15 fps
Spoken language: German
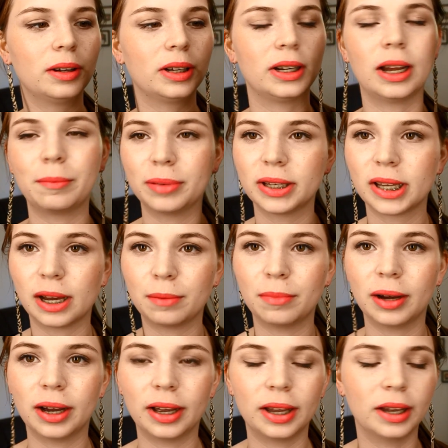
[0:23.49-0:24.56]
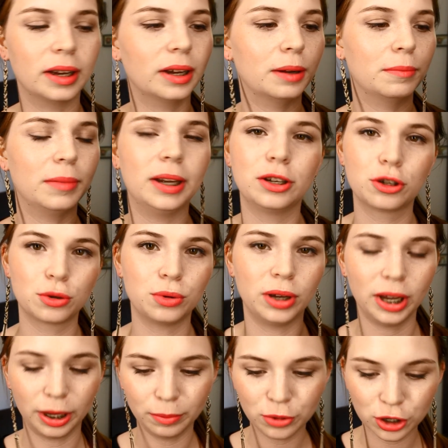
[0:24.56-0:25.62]
Den habe ich ja bei ähm,
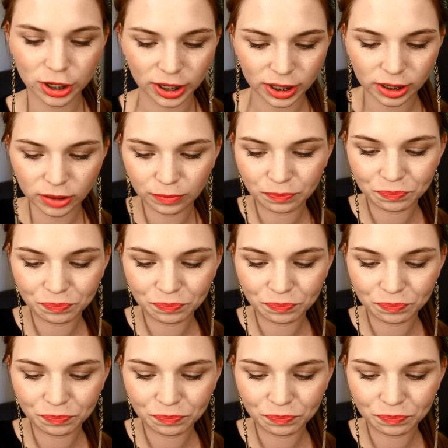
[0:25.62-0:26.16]
HQ bestellt.